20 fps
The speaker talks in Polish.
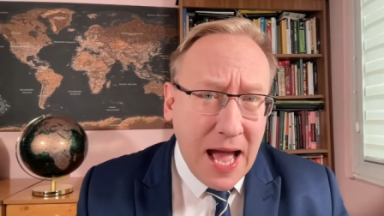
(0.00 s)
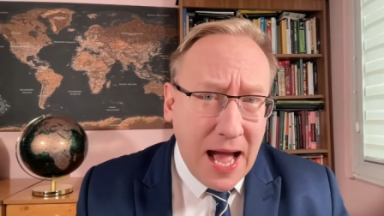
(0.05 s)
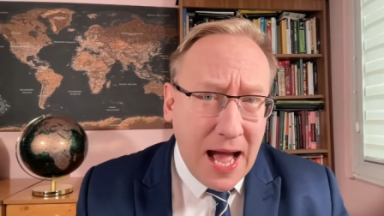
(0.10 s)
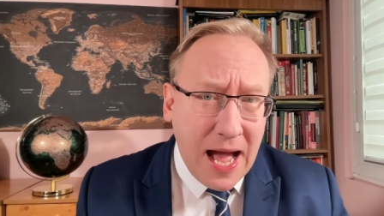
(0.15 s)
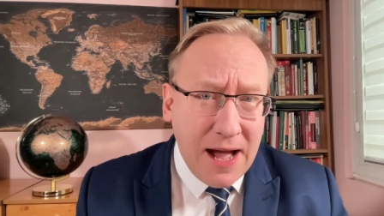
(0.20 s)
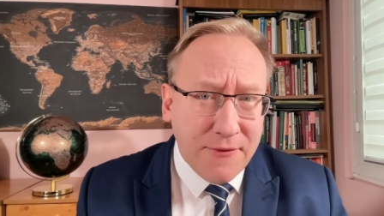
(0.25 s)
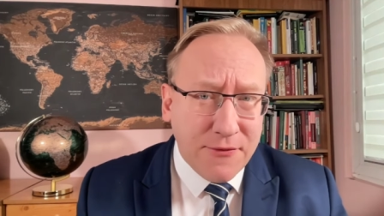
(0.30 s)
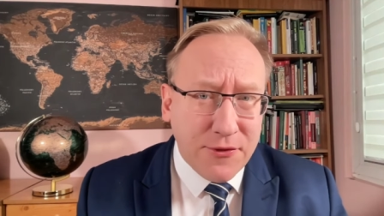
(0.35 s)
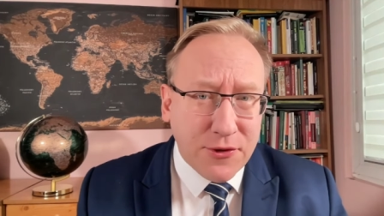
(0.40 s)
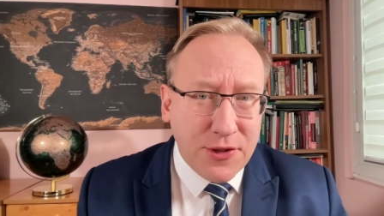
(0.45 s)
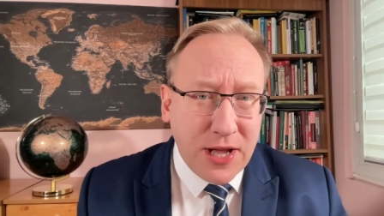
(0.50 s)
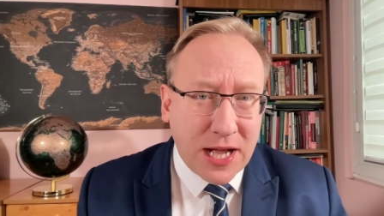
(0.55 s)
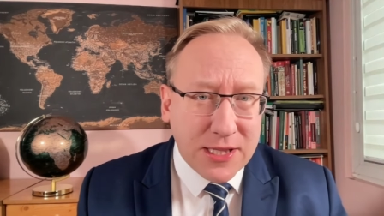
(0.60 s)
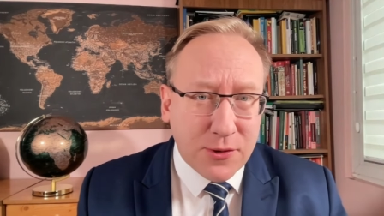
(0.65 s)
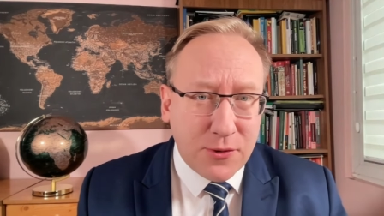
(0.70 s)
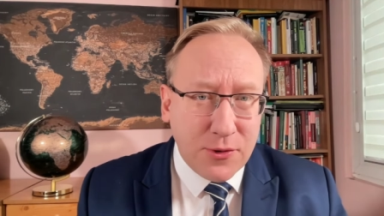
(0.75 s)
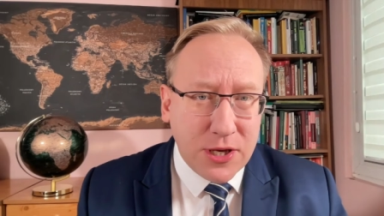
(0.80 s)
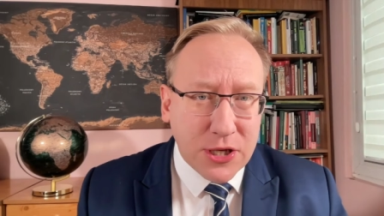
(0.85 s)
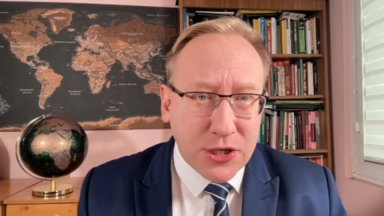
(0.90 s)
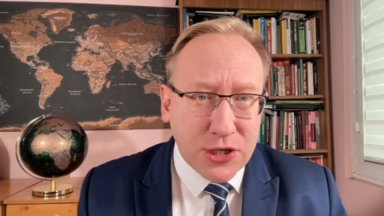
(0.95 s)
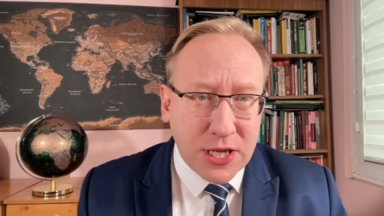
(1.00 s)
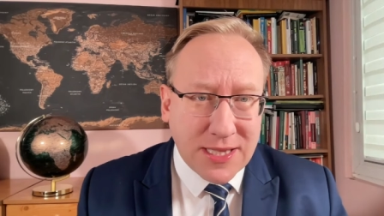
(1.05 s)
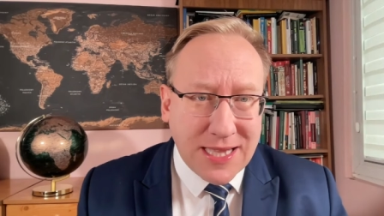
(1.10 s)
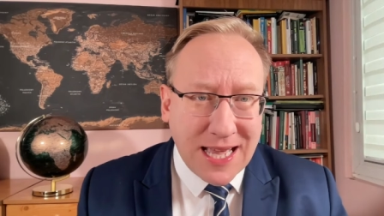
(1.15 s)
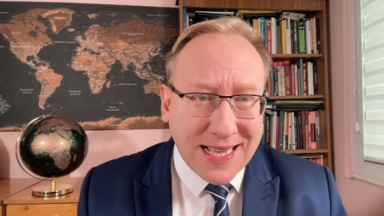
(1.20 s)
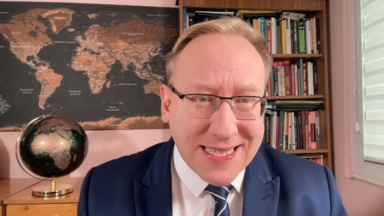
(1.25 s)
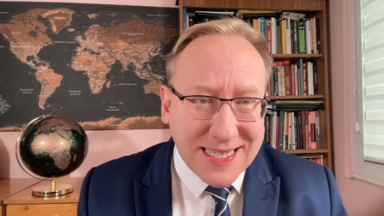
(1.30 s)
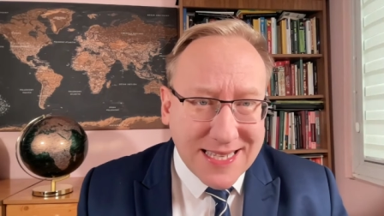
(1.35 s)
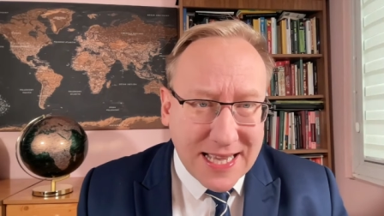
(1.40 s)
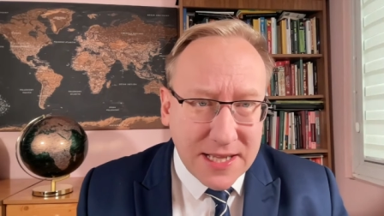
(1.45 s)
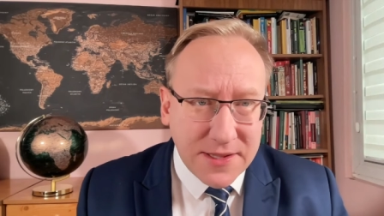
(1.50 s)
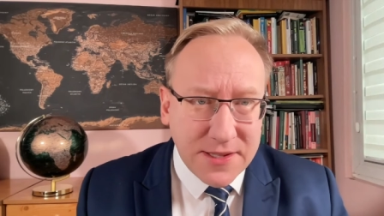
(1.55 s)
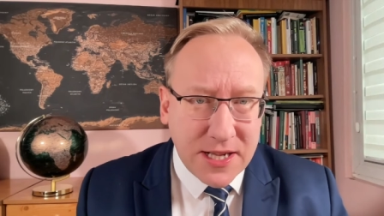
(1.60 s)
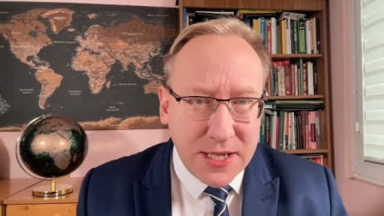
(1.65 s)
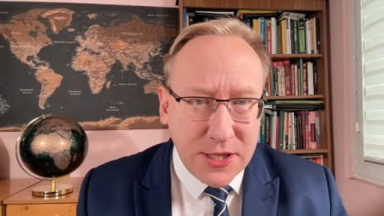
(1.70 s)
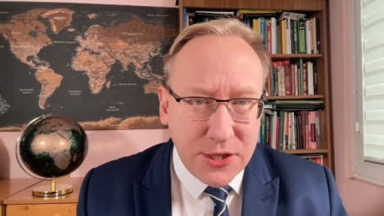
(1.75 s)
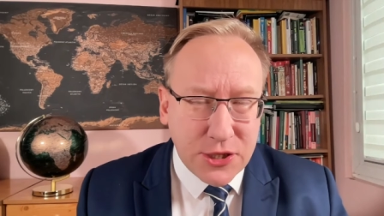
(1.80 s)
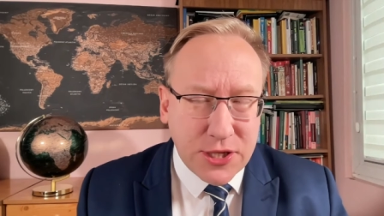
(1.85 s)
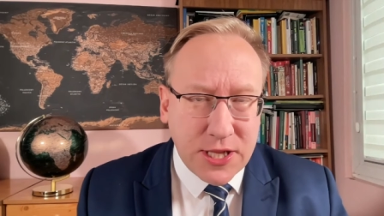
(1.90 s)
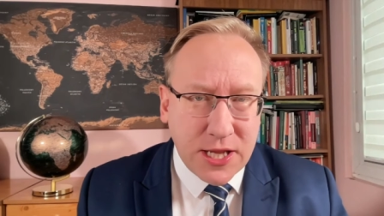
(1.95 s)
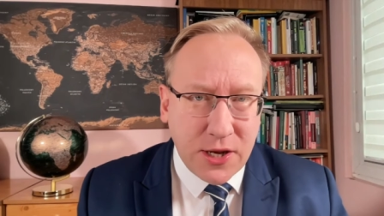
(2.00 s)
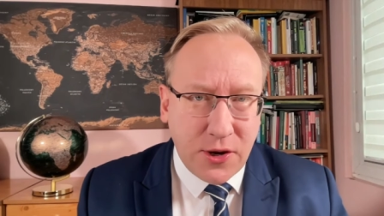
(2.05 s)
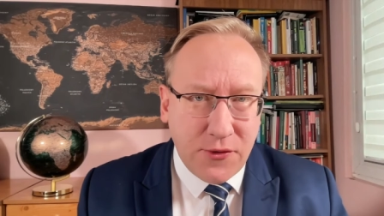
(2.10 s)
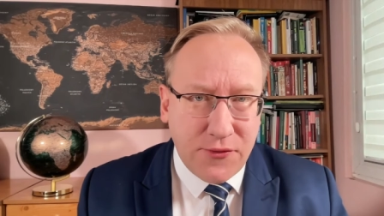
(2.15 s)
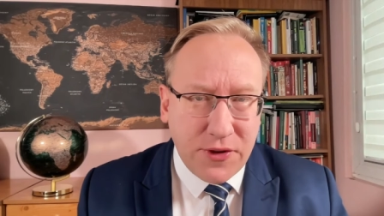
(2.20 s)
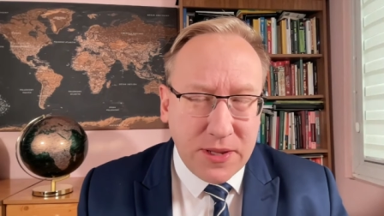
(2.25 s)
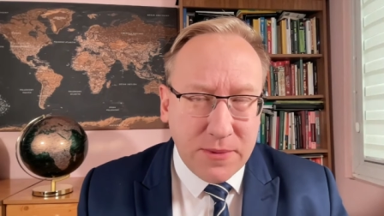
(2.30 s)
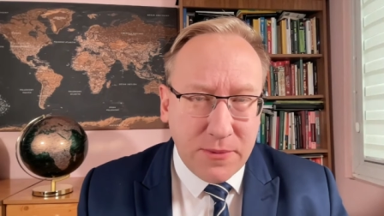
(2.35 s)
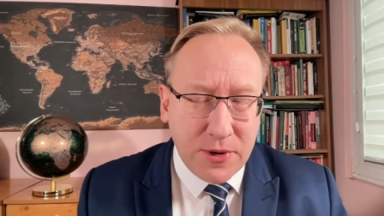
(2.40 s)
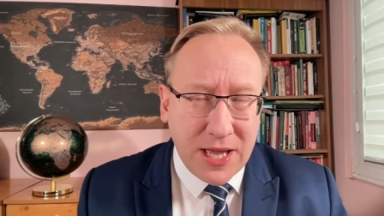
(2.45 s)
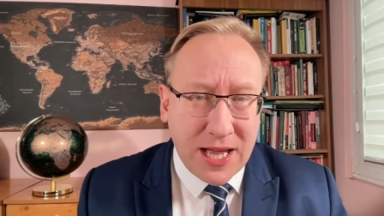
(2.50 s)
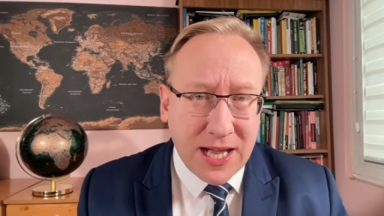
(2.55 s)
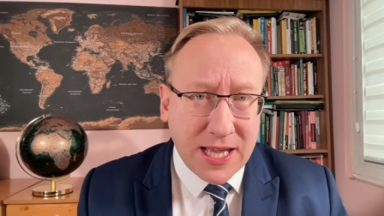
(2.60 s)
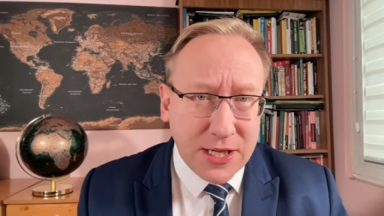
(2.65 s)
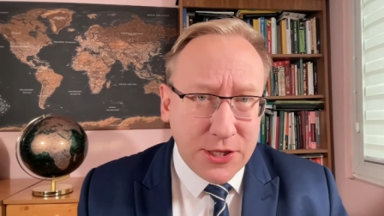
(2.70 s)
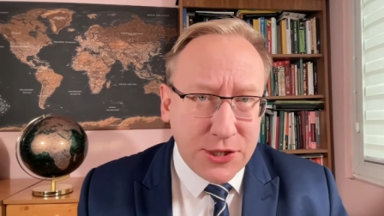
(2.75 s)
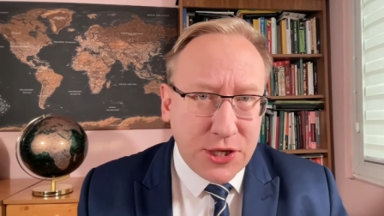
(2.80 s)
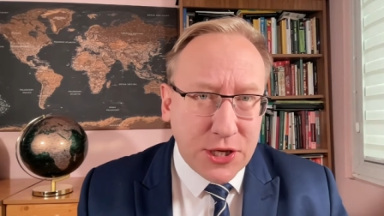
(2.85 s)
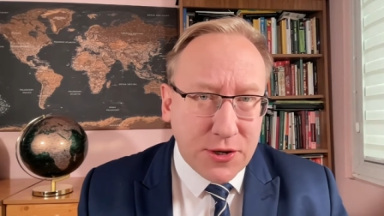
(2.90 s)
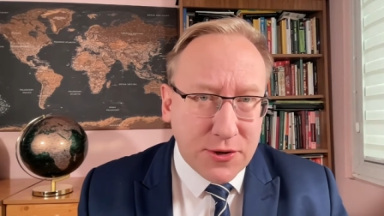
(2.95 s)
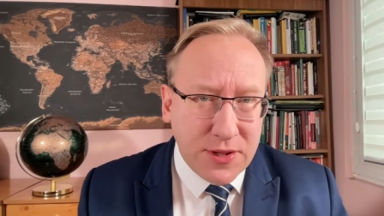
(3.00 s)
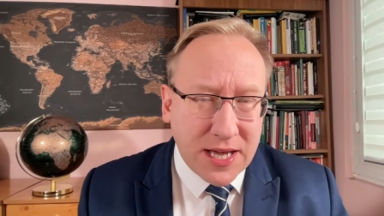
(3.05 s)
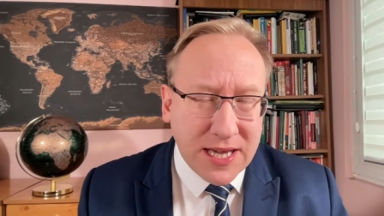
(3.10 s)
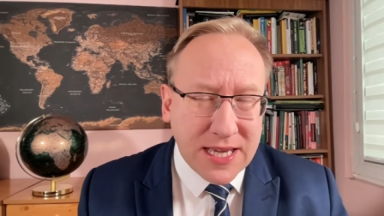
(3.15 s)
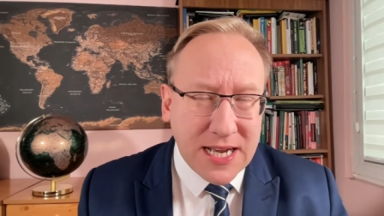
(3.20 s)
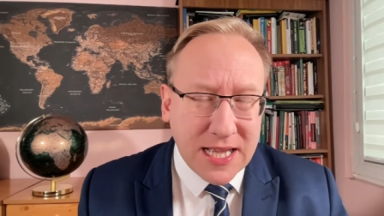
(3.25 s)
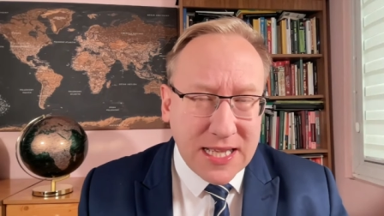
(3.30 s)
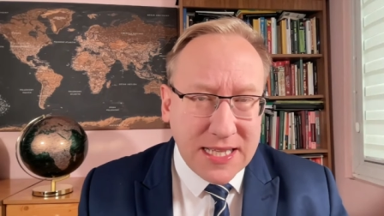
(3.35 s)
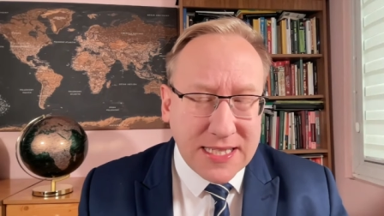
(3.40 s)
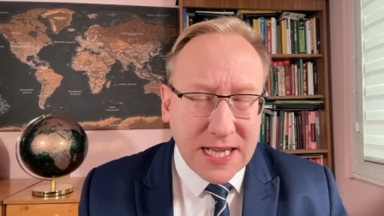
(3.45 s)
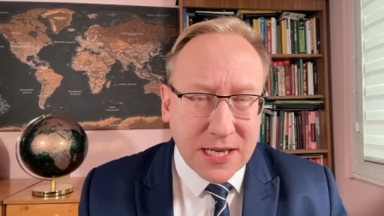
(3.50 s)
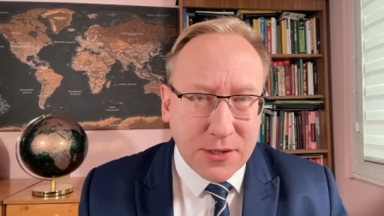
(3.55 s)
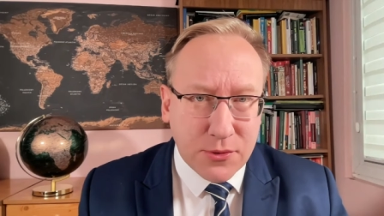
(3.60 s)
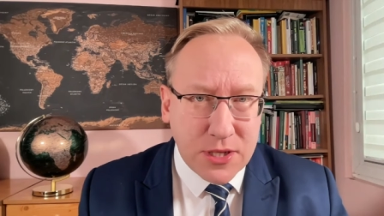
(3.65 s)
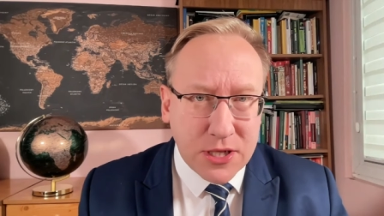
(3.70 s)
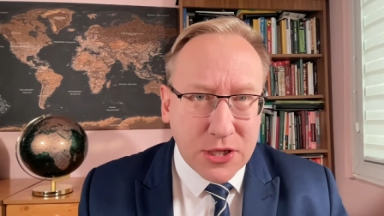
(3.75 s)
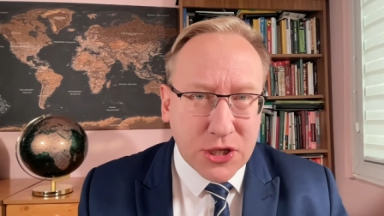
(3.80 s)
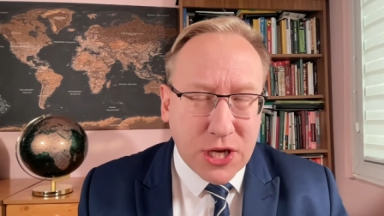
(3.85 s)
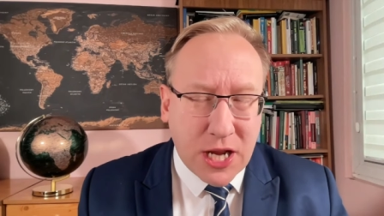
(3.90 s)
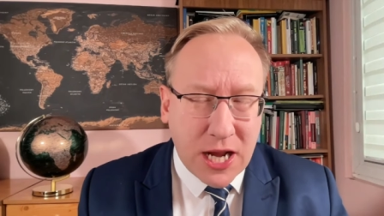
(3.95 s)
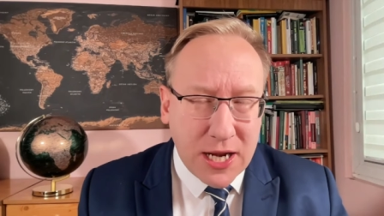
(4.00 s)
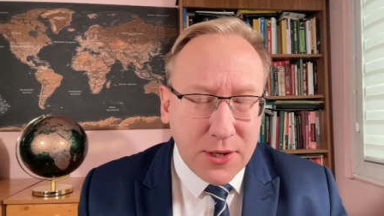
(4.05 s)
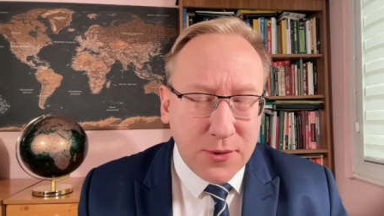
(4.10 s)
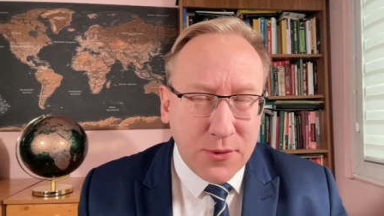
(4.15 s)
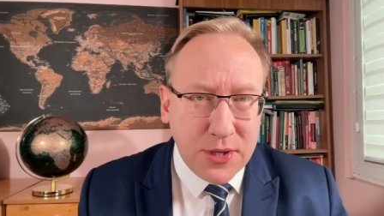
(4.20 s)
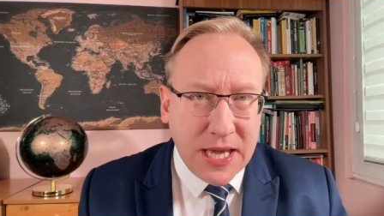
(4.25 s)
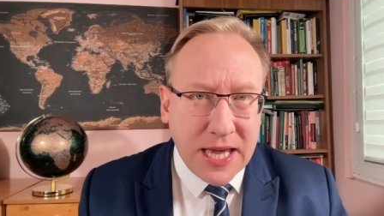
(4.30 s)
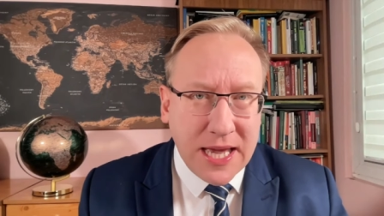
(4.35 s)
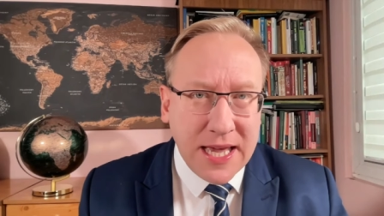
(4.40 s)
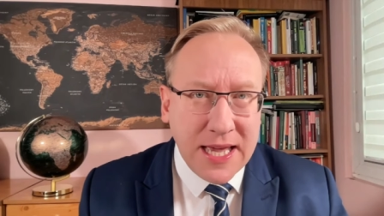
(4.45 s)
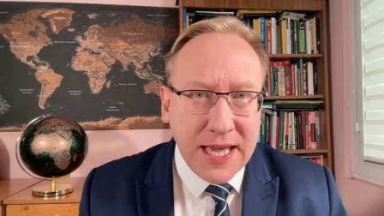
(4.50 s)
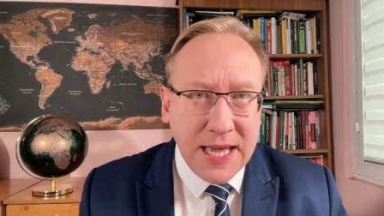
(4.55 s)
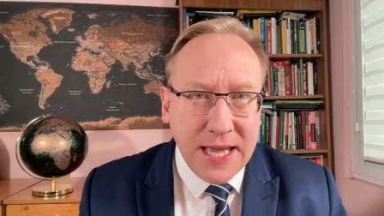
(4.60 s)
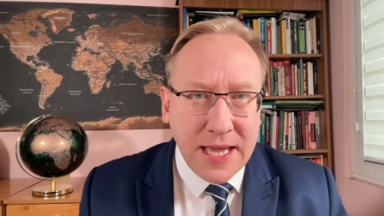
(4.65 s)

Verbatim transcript: a w dodatku jeszcze tak skandalicznego filmu jak Zielona Granica, który szkaluje